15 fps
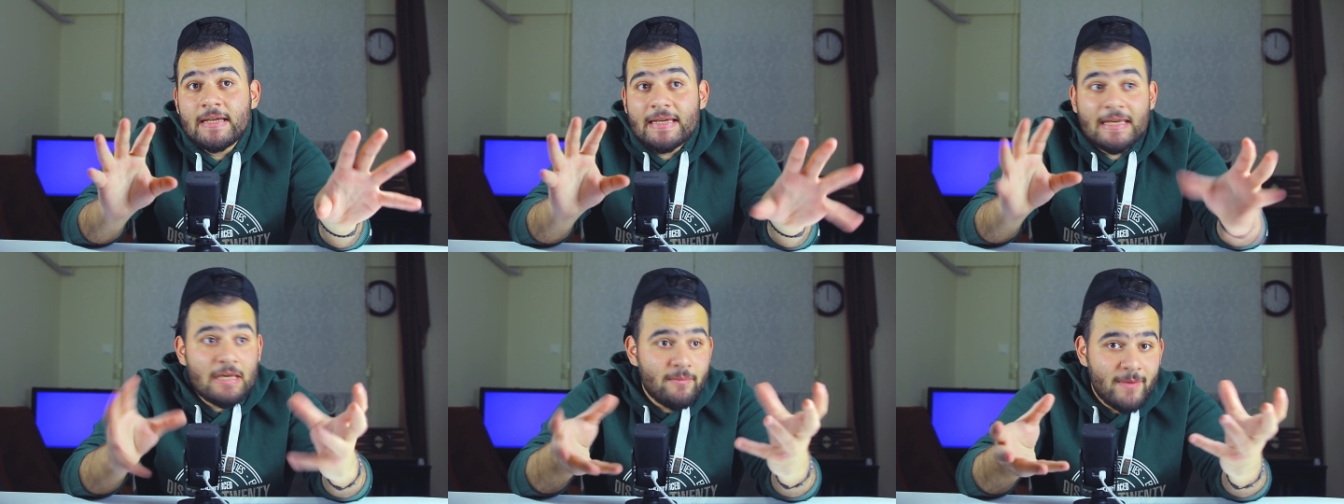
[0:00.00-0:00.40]

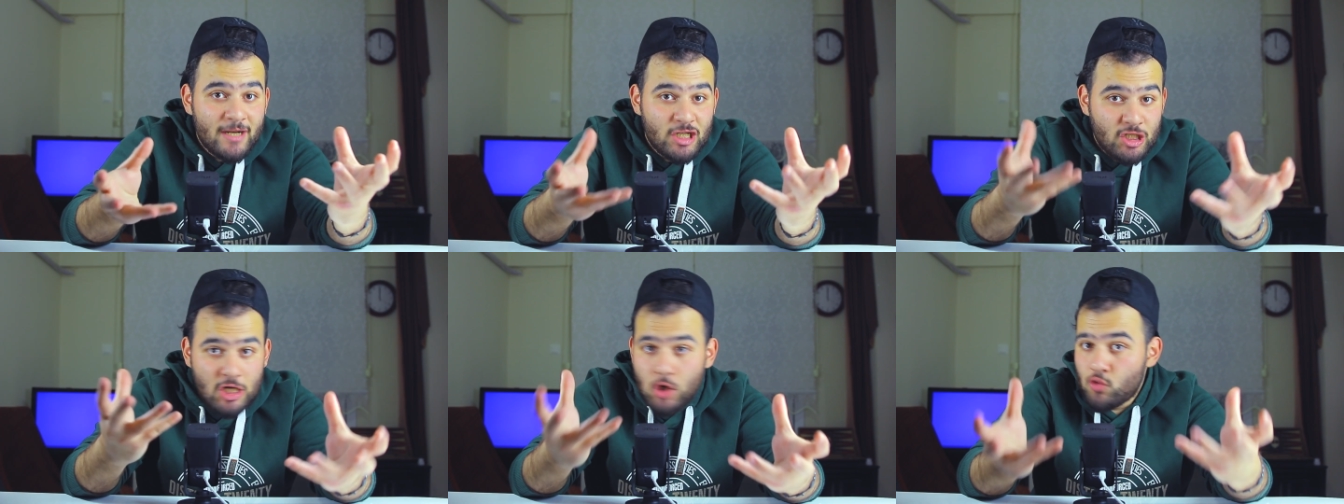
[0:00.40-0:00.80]

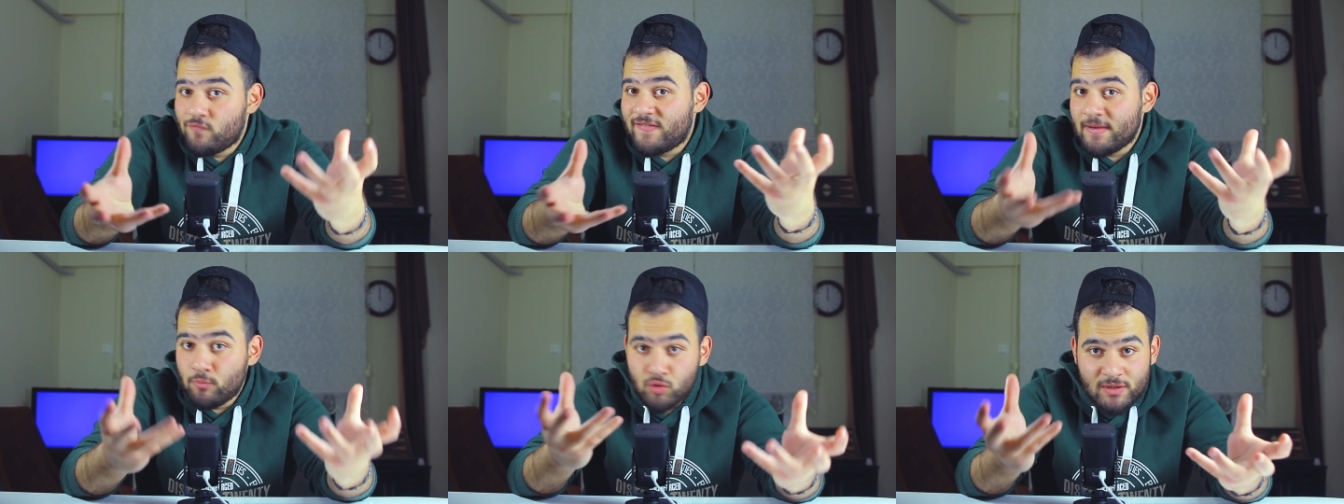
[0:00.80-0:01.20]
عامل جو
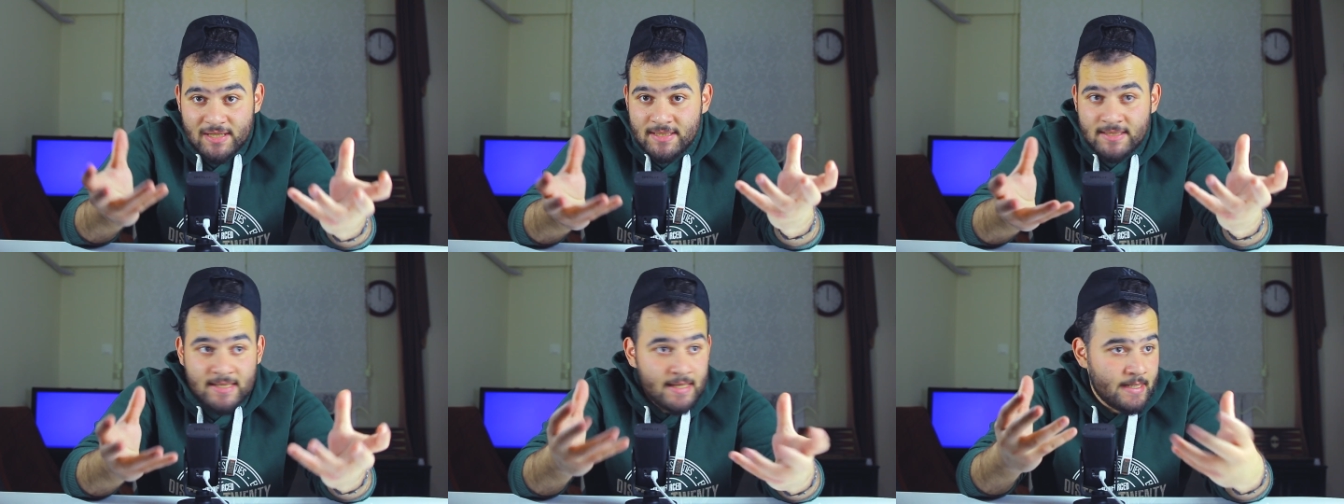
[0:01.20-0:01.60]
في
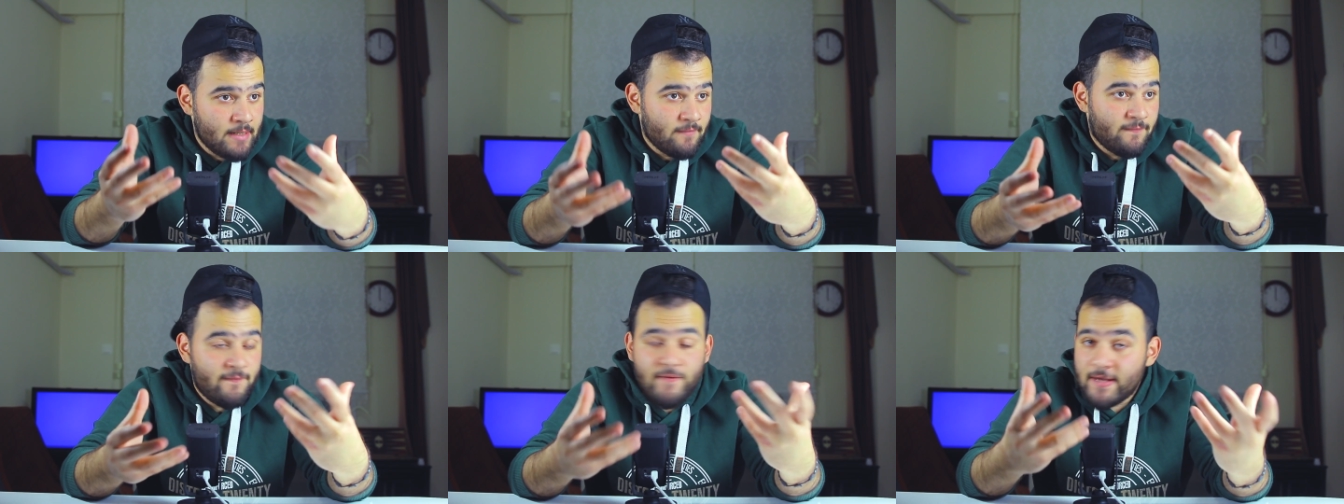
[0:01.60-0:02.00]
المسلسل
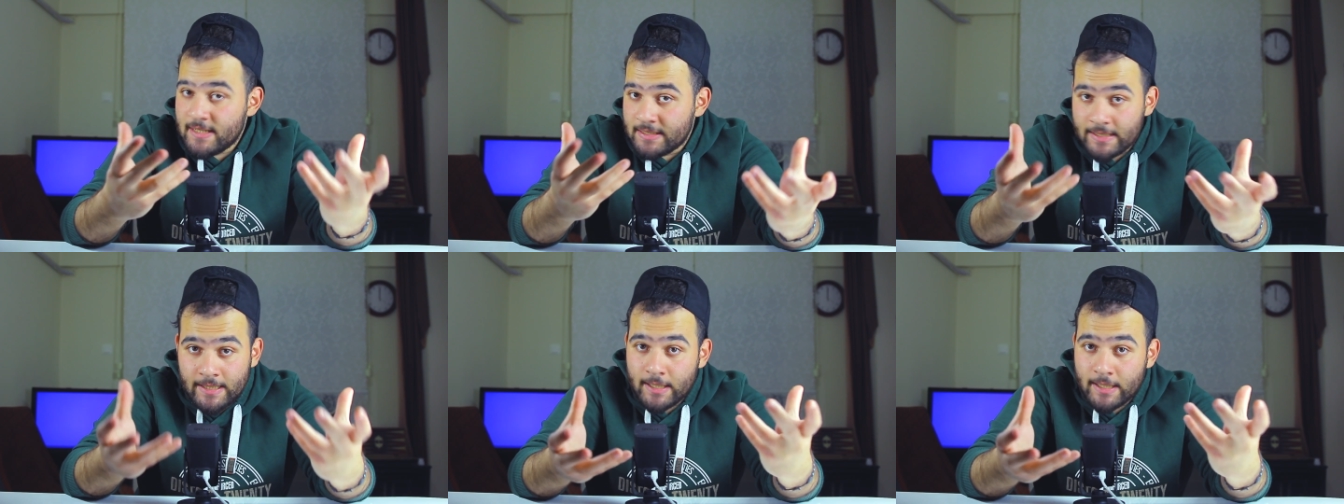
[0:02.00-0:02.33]
فعلا